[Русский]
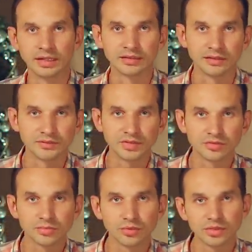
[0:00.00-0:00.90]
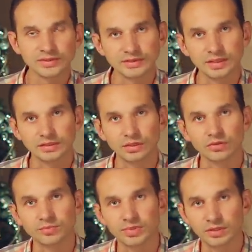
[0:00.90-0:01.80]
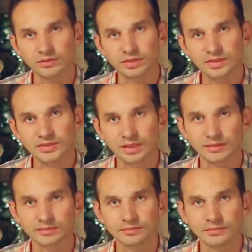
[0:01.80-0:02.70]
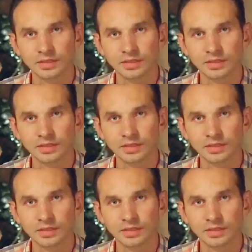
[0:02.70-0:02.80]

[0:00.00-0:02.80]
Это видеоблог, снятый от первого лица –